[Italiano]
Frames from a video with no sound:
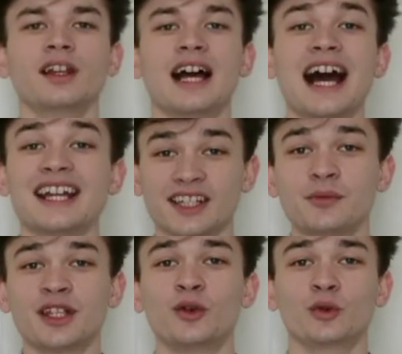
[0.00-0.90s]
ARAS mi
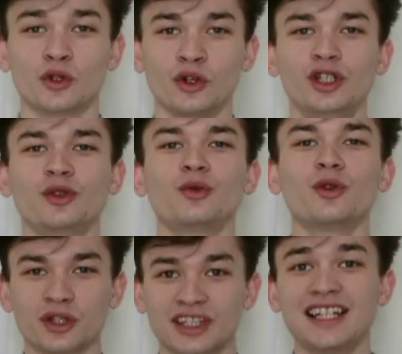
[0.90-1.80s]
ha incluso in uno
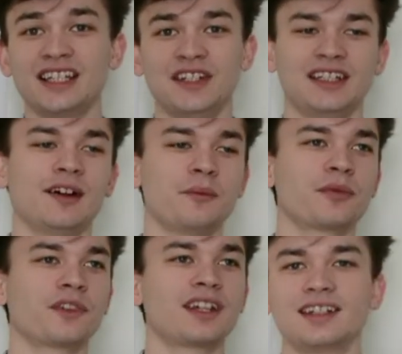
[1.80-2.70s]
stile di vita
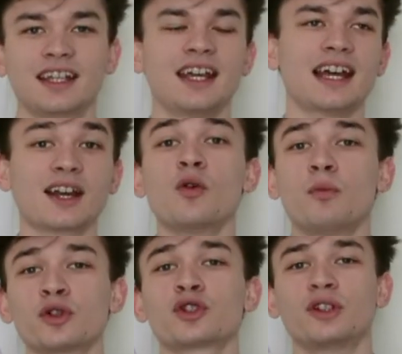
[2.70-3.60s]
che è
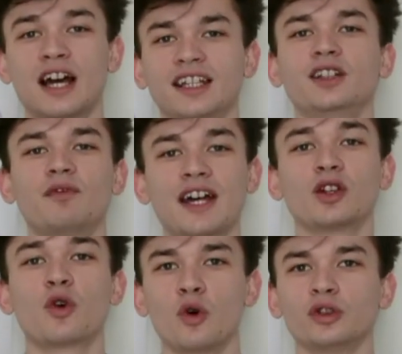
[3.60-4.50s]
composto da impari
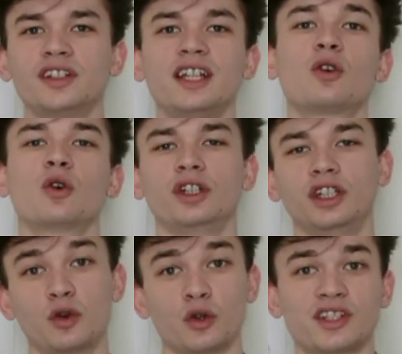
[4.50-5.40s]
incontri con i
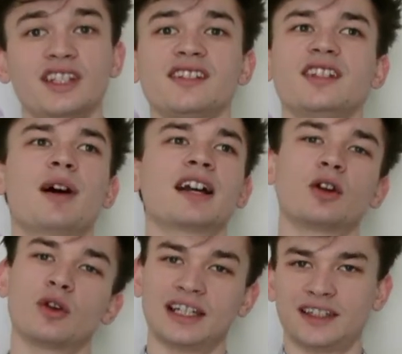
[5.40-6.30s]
corsisti ma anche
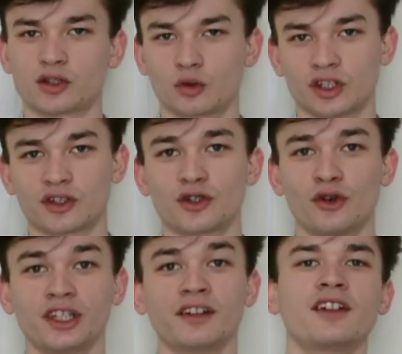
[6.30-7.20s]
con altre
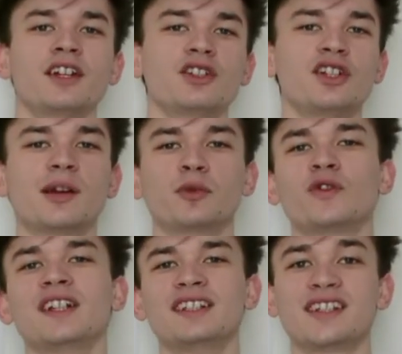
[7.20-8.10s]
associazioni, ci siamo
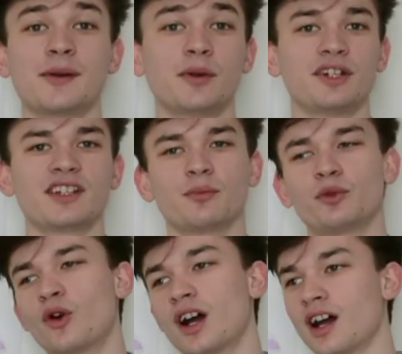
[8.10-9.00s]
trovati insieme, per
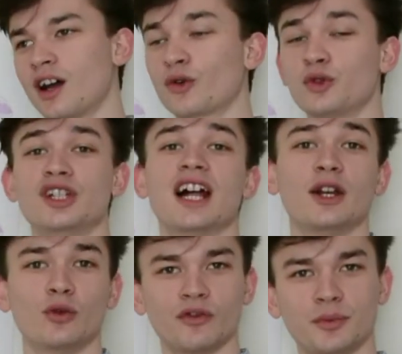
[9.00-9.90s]
esempio, a cucinare
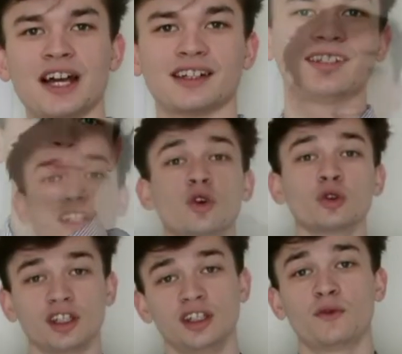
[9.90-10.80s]
nuovi piatti,
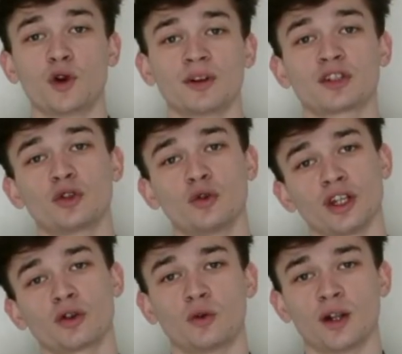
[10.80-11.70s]
incontri di
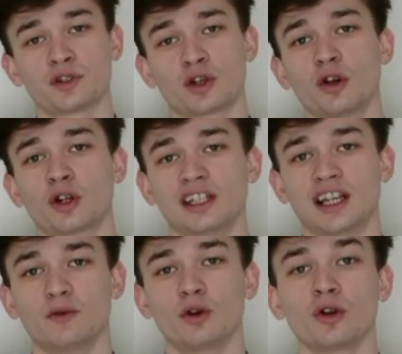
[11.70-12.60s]
formazione con una psicologa del
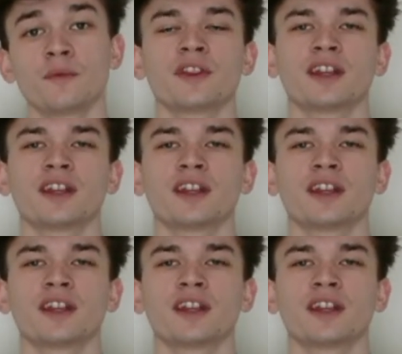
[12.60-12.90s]
lavoro